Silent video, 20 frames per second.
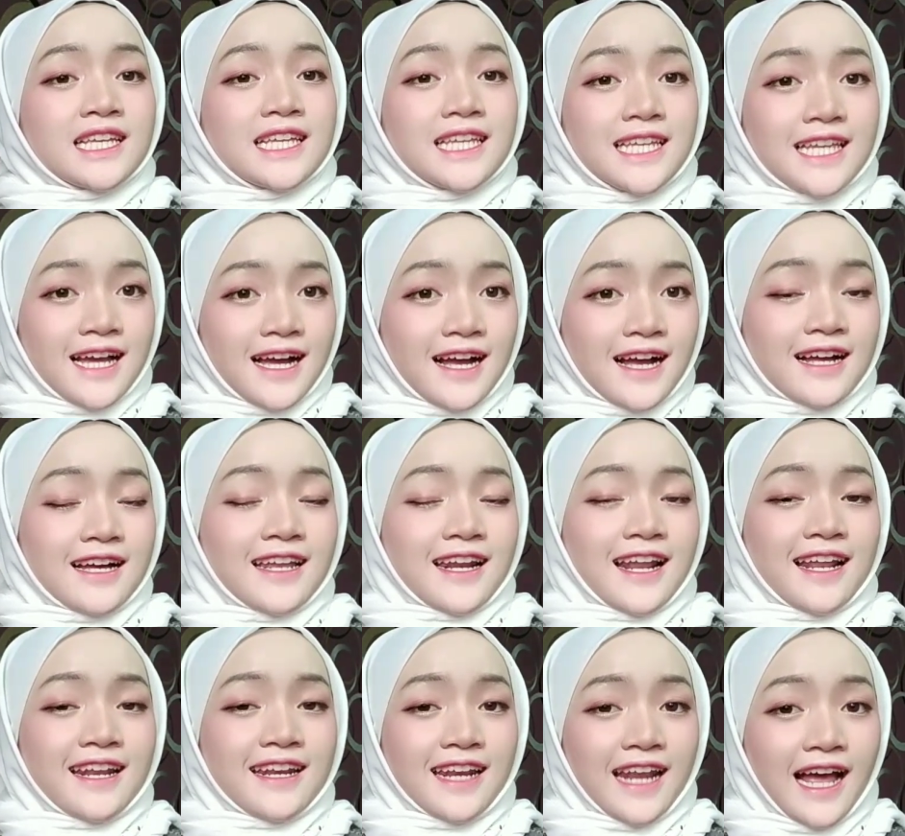iya
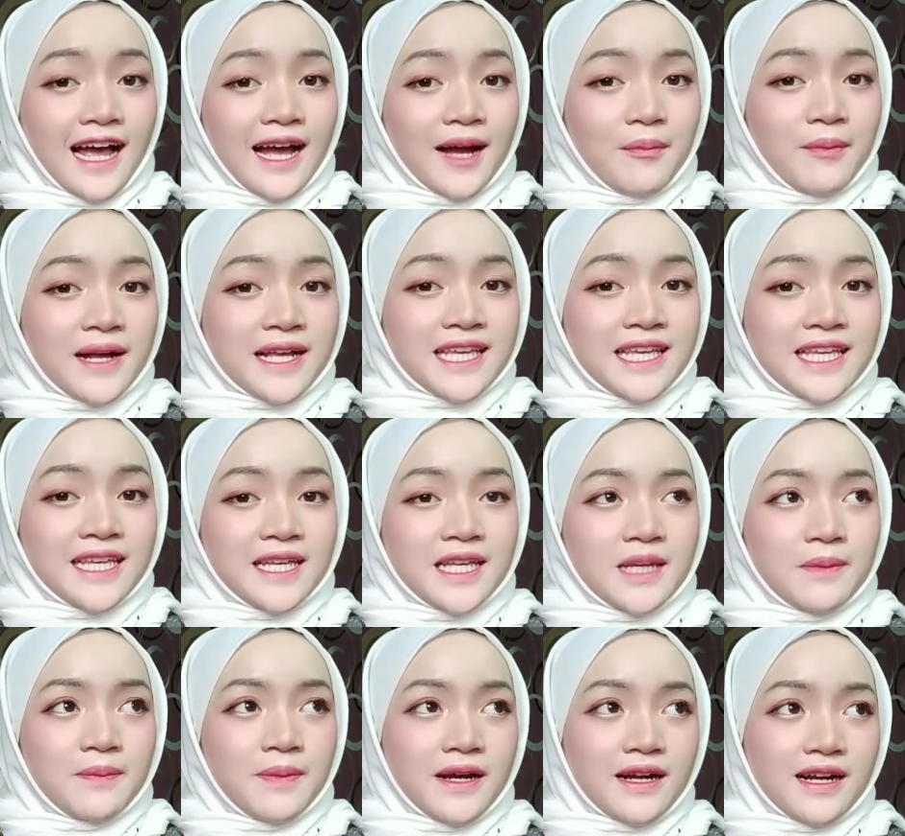karena
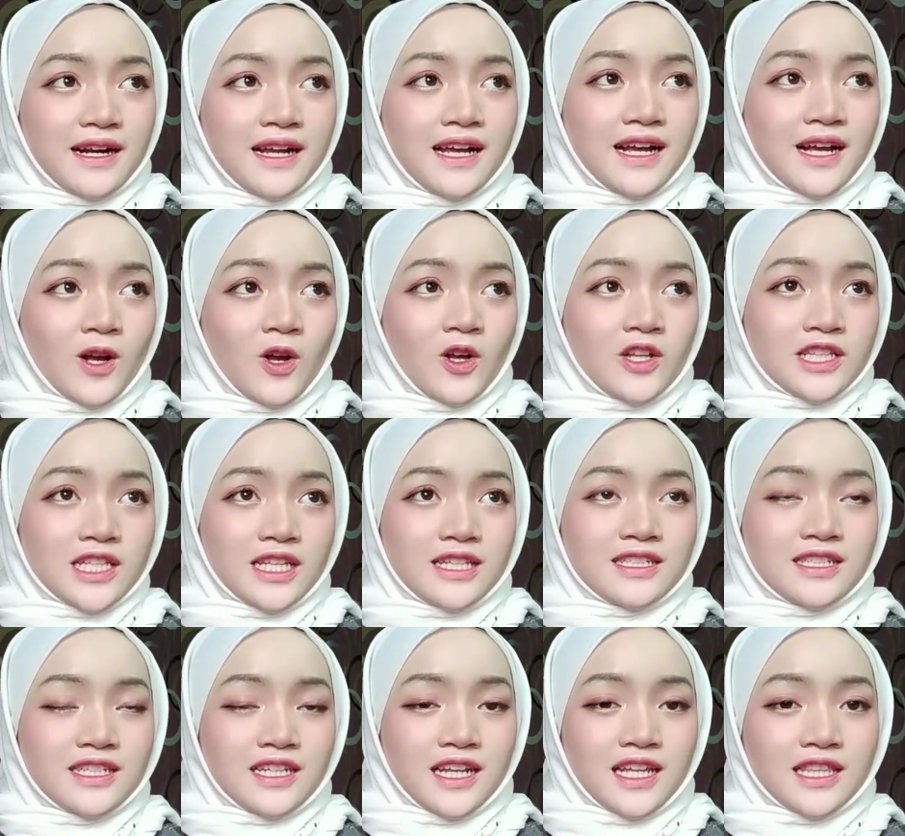bagi para
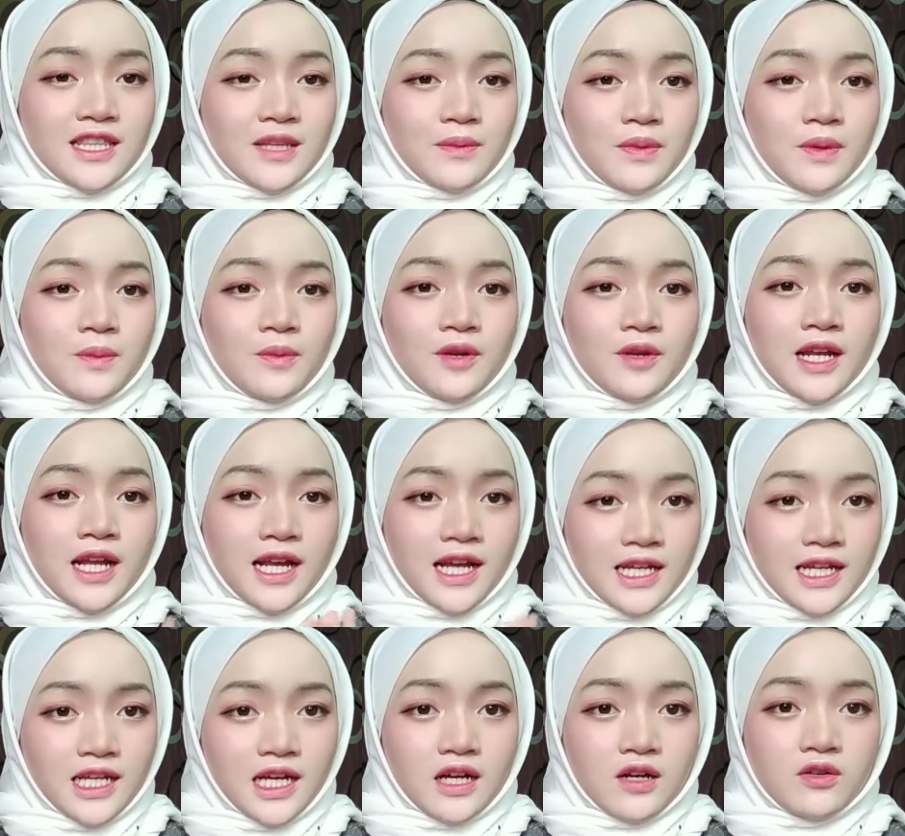konten creator pemula
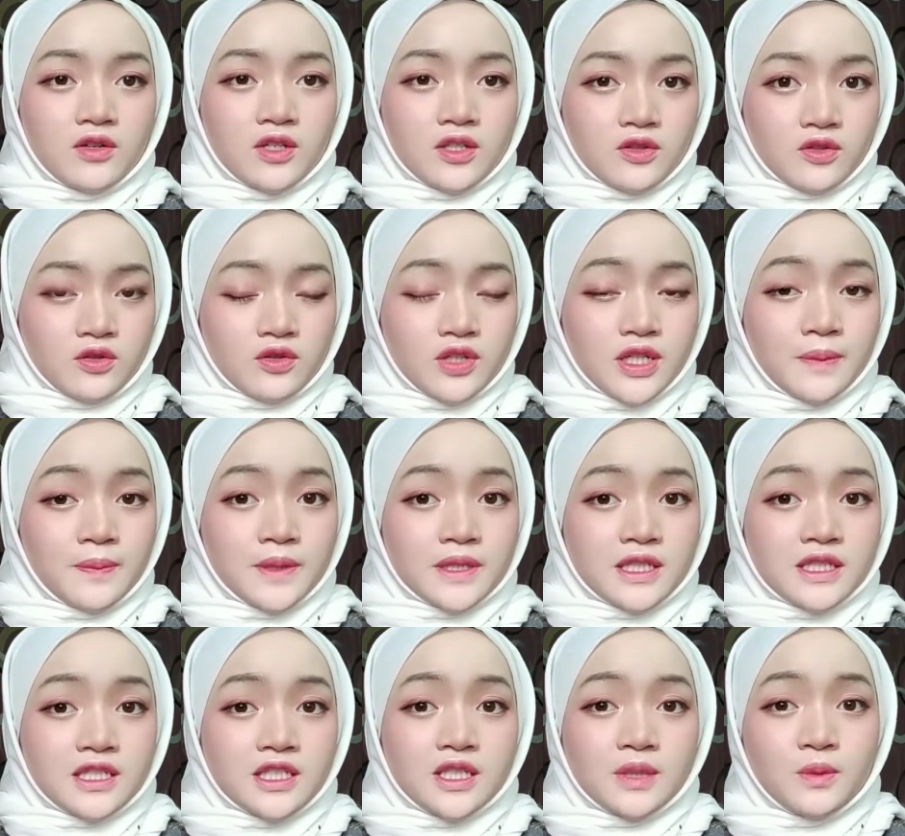kayak aku itu
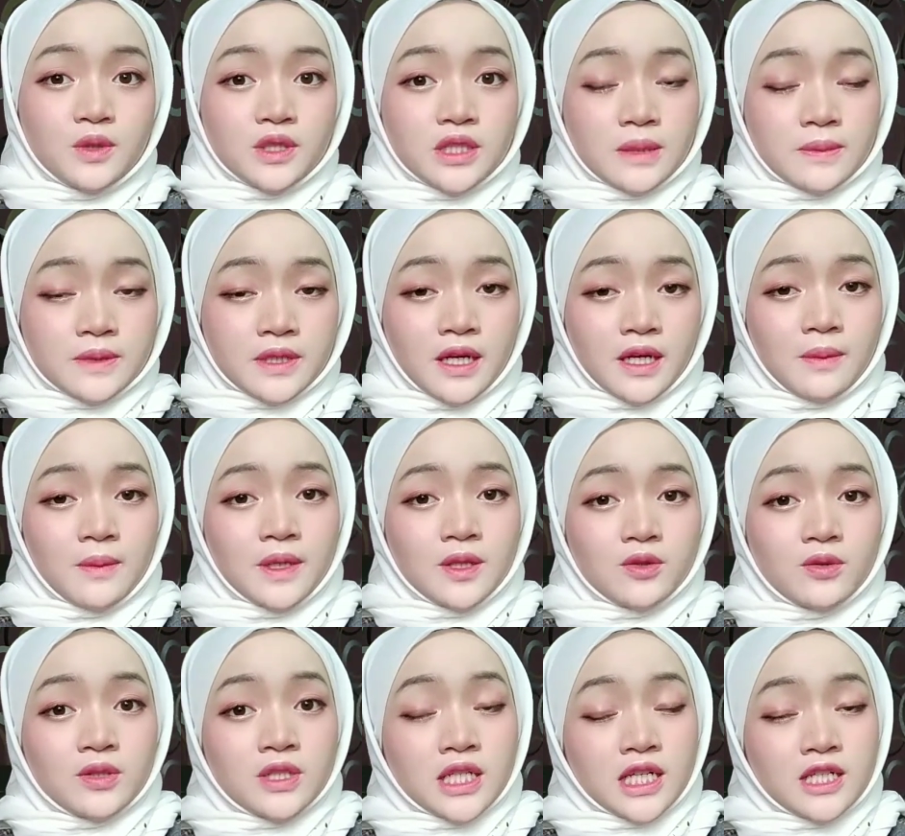dapetin 1000 subscriber
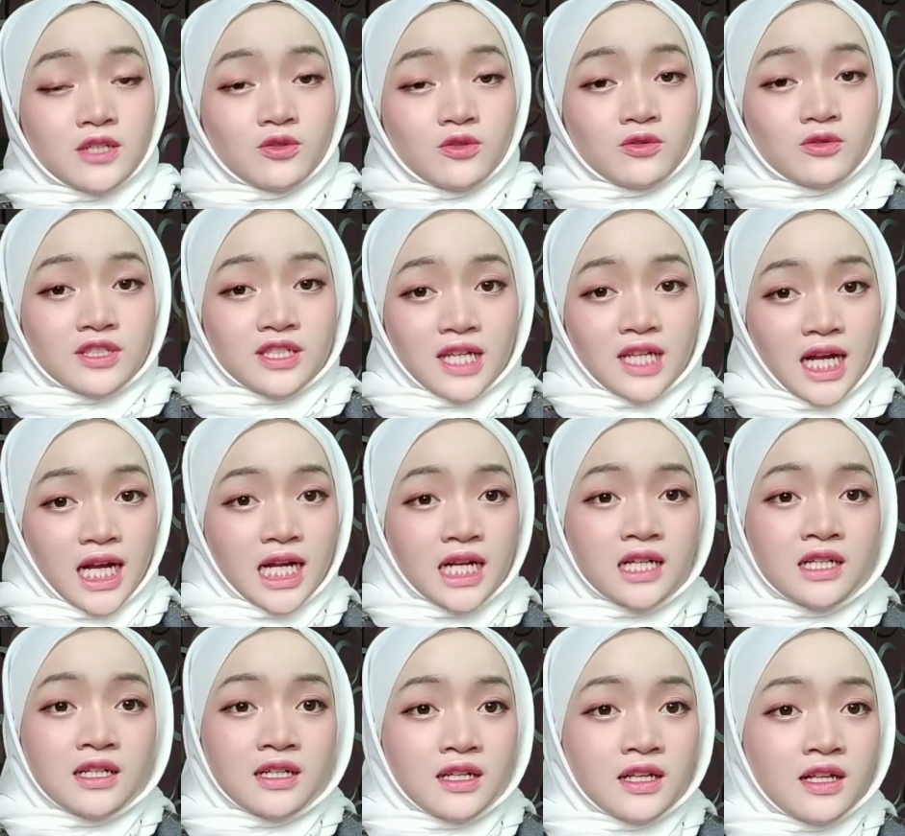itu sangat susah
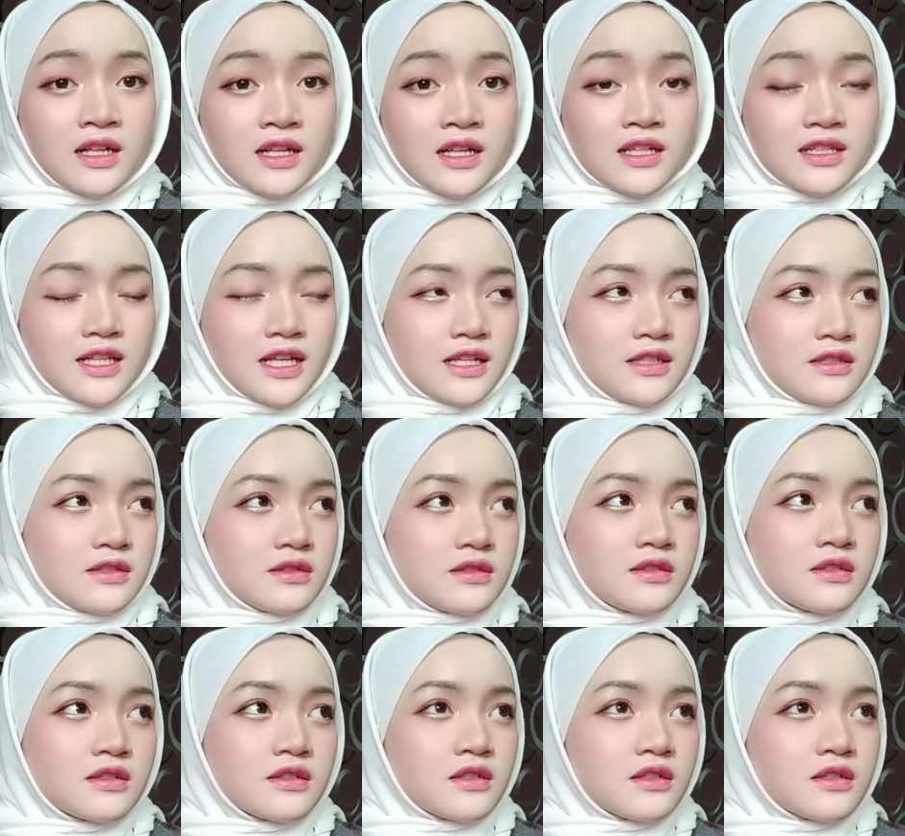dan